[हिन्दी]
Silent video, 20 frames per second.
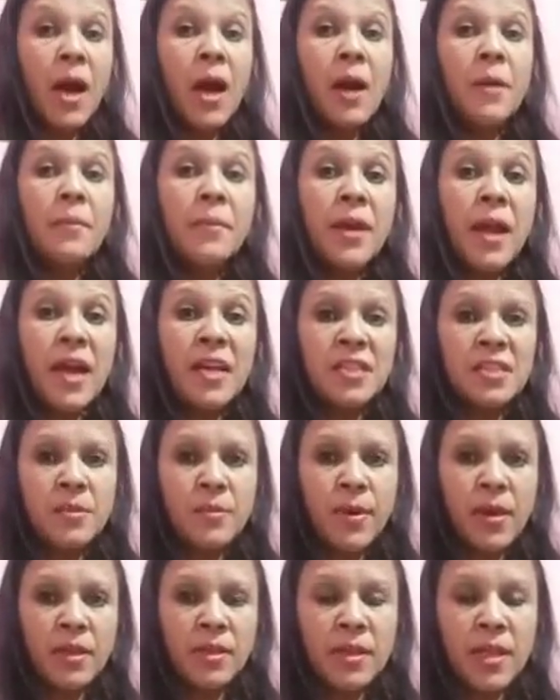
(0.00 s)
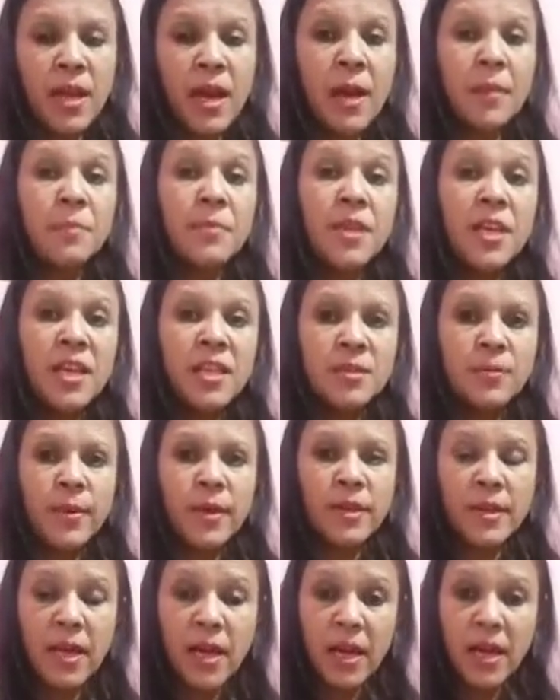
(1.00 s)
हम राष्ट्रभक्त हैं हम
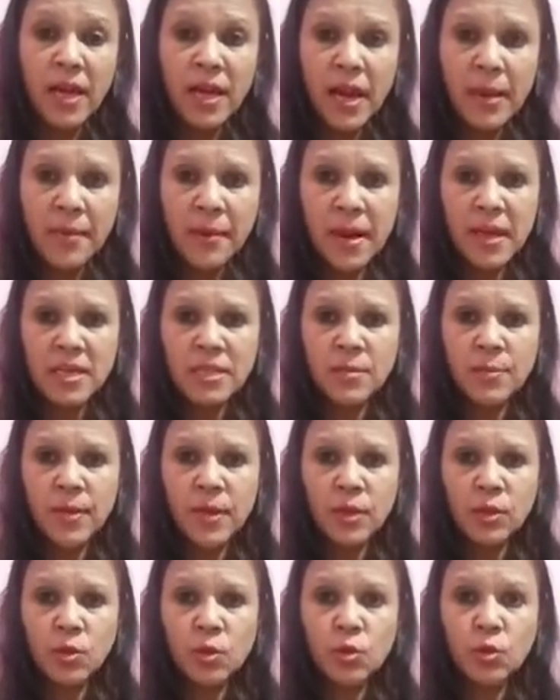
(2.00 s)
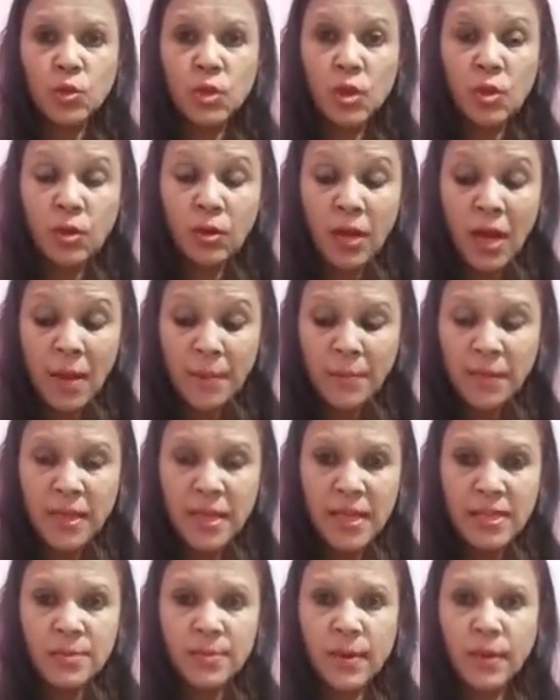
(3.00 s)
देशभक्त हैं अगर आप राष्ट्रभक्त होते हो अगर आप
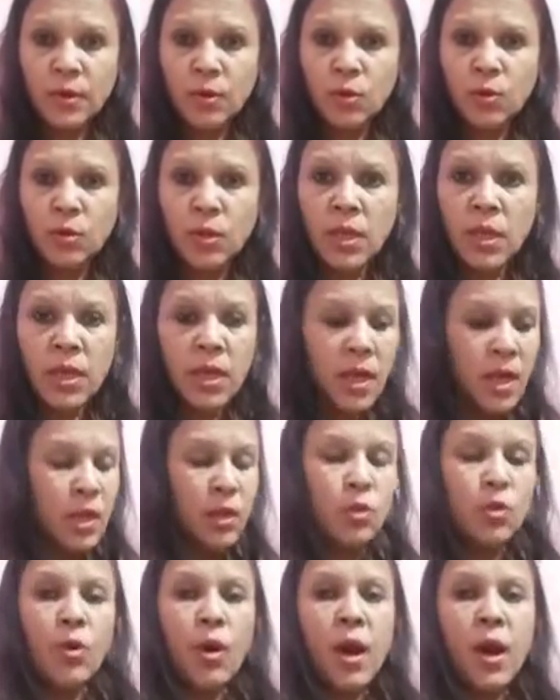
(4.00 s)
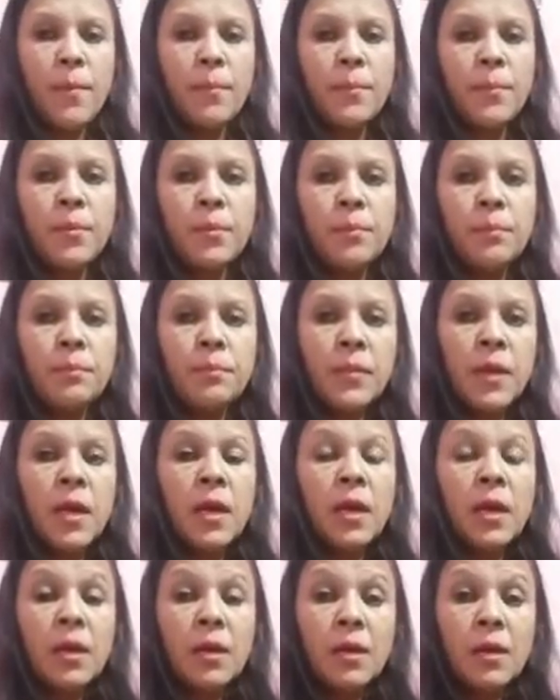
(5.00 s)
देशभक्त होते तो आप
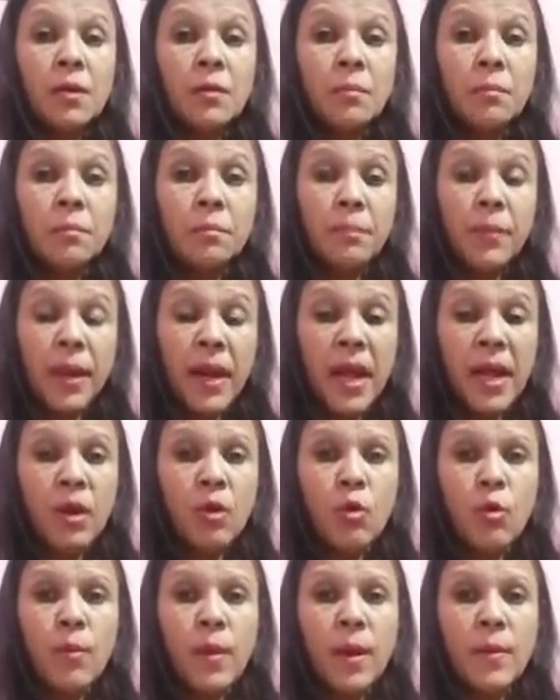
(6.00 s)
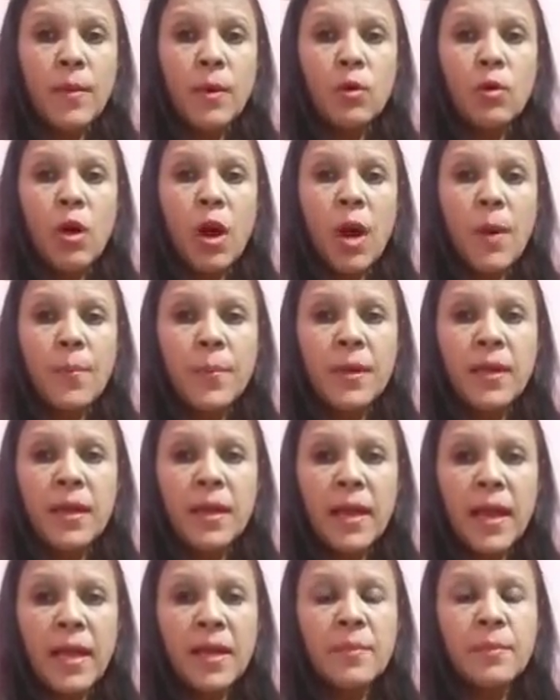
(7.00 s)
बराक ओबामा को अपनी
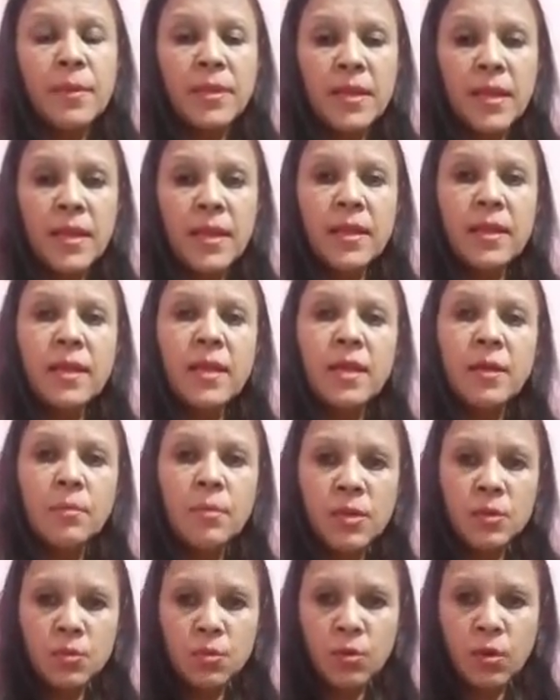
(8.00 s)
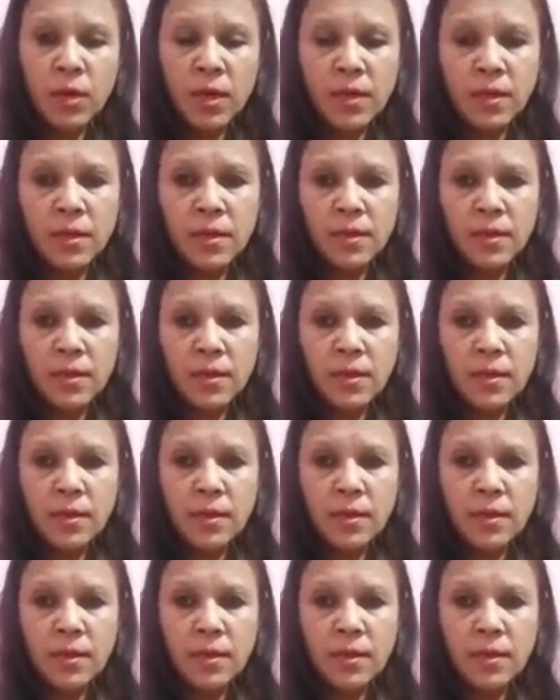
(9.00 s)
लाइन बदलने के लिए मजबूर कर देते